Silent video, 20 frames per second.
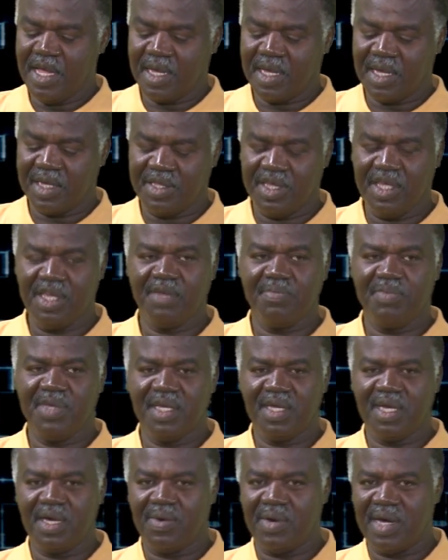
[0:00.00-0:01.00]
كثير
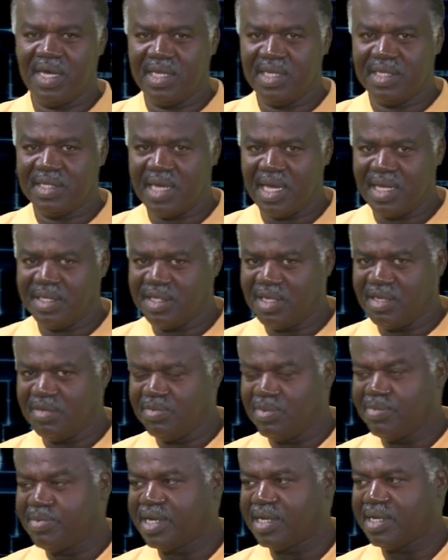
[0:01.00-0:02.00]
من كواليس هذه
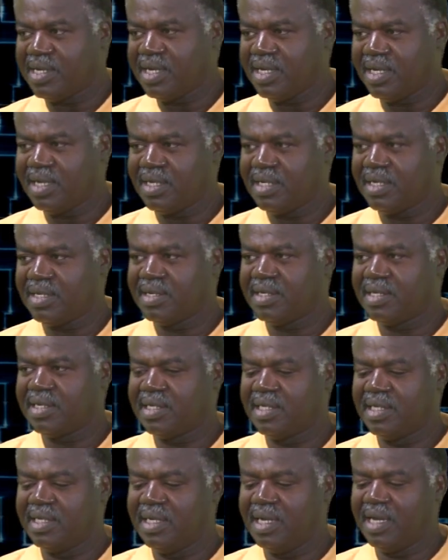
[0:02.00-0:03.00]
المباراة
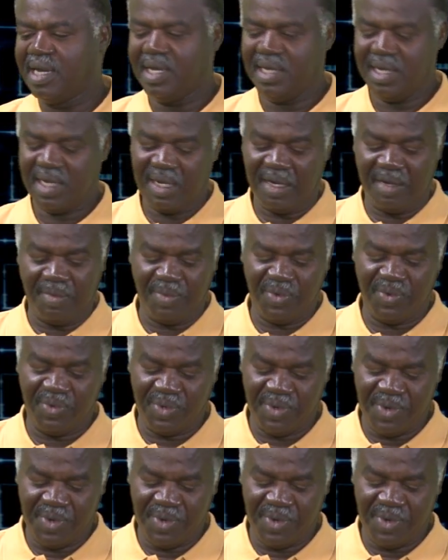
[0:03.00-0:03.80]
آه، لا يعلمون